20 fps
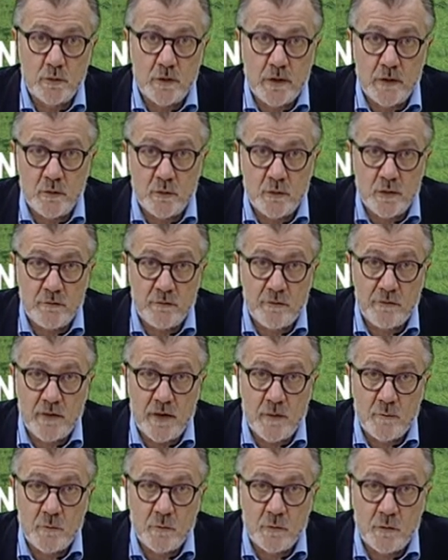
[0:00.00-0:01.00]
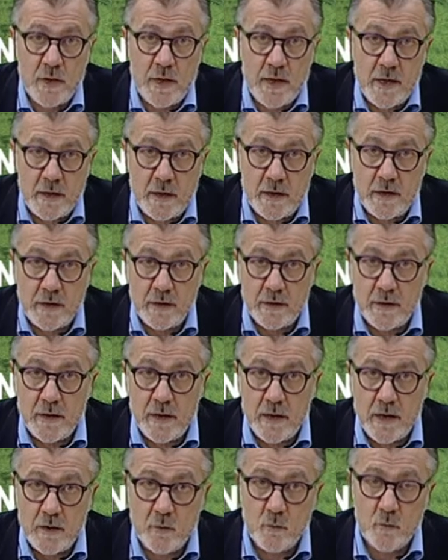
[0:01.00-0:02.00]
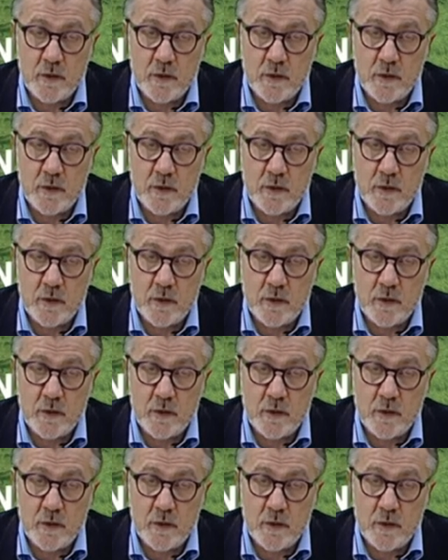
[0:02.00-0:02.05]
che noi avevamo era la